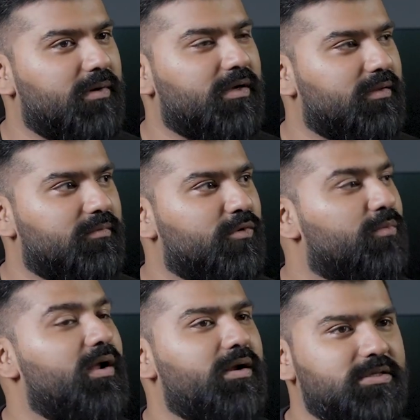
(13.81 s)
बार
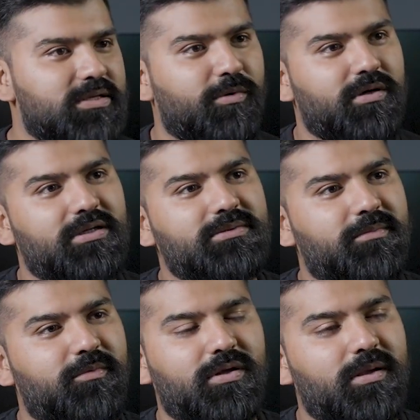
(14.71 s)
डोमान रईस के पॉडकास्ट
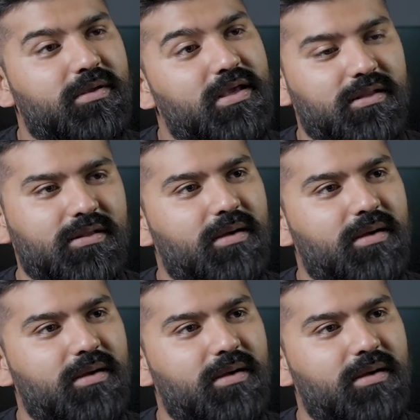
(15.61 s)
में बोला कि ये